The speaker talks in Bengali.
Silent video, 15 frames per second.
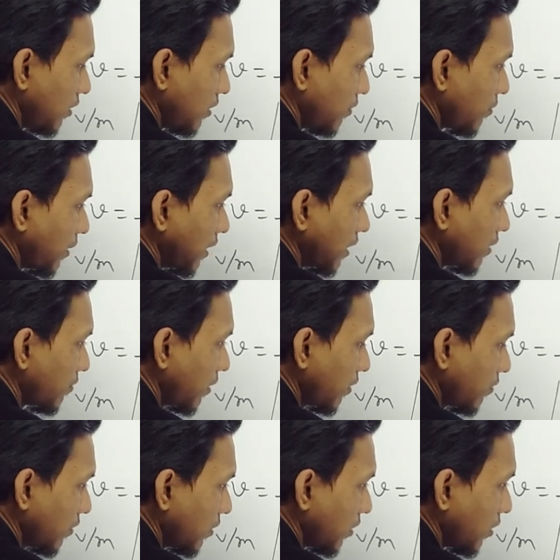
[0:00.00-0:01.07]
ডিভাইডেড বাই
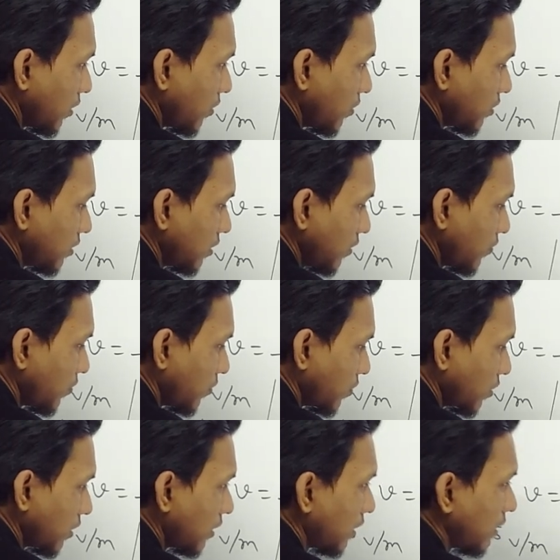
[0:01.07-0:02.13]
হচ্ছে
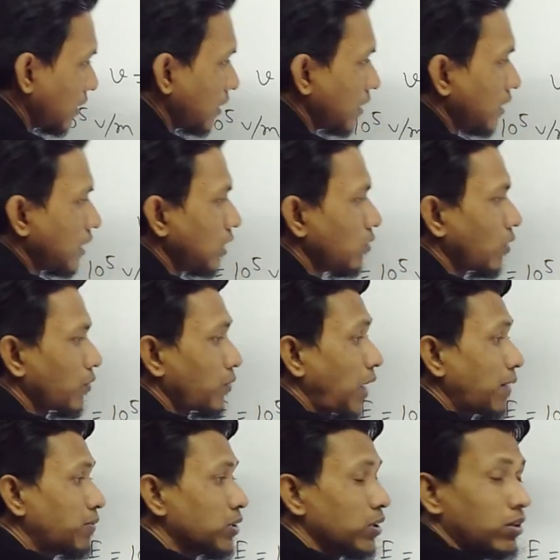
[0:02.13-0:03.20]
ফোর টেন টু পাওয়ার
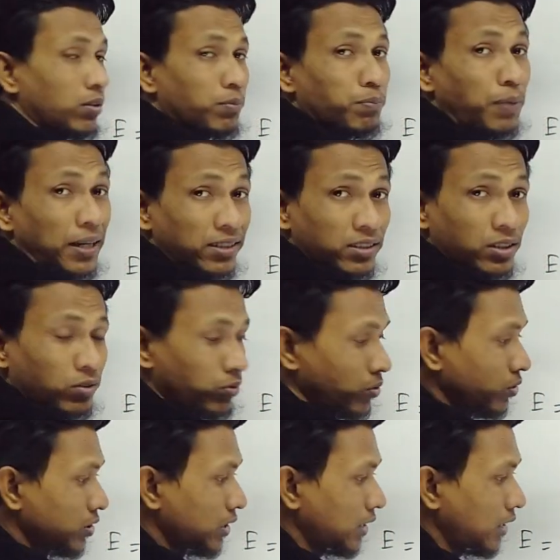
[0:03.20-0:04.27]
ফাইভ ছিল পাঁচটা শূন্য
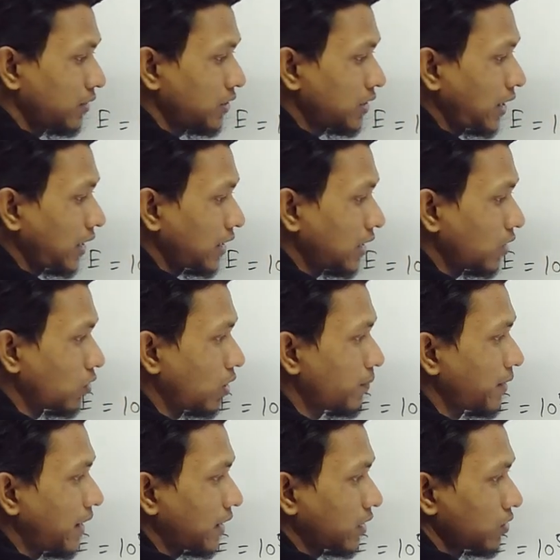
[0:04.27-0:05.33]
সেখানে চারটে
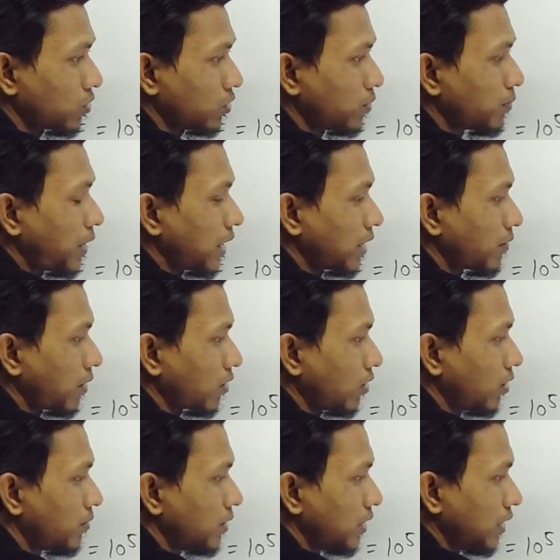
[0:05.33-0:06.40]
করলাম একটা শূন্য বাইরে বার
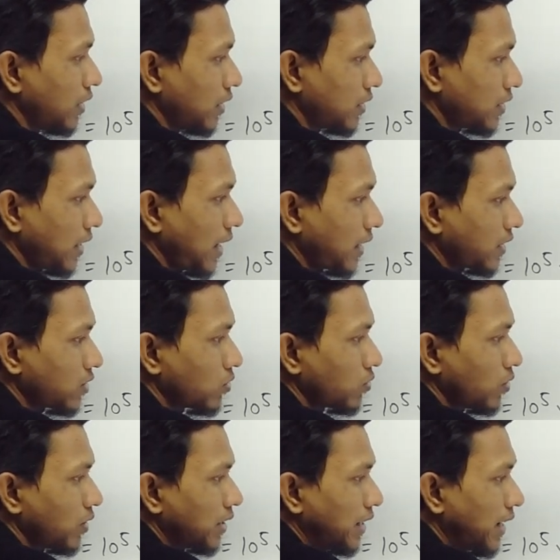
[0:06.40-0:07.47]
করলাম সেই একটা
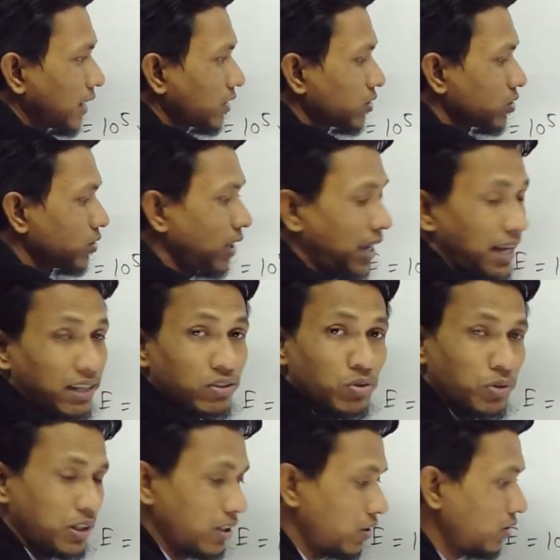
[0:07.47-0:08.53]
শূন্য এই একটা শূন্য
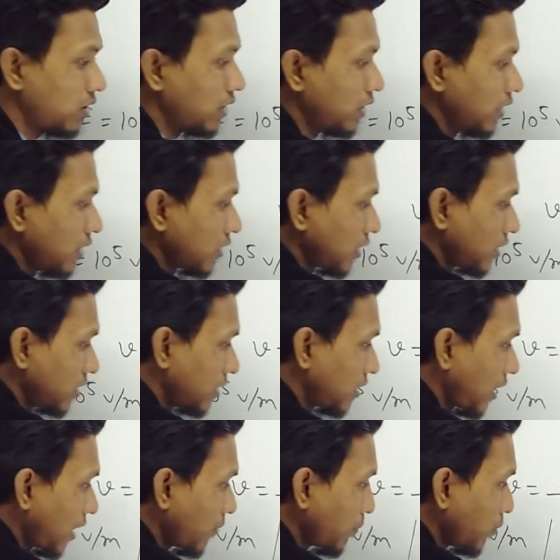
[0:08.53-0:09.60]
একশো হয়ে গেল তা
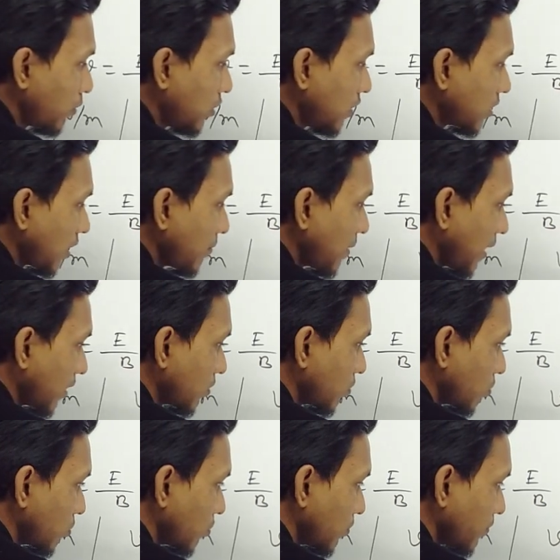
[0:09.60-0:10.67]
চার পঁচিশাম
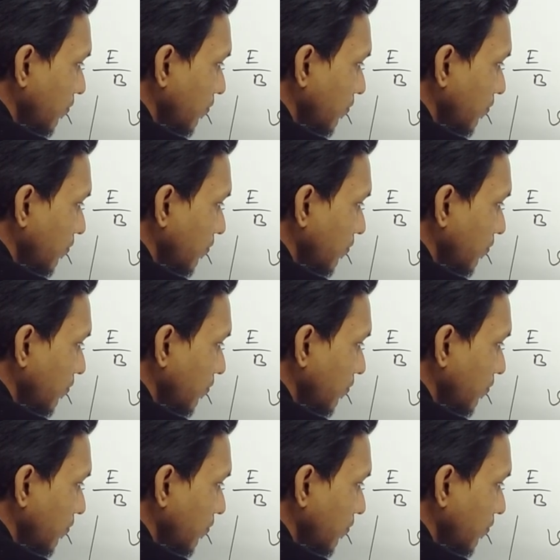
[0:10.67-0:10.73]
একশো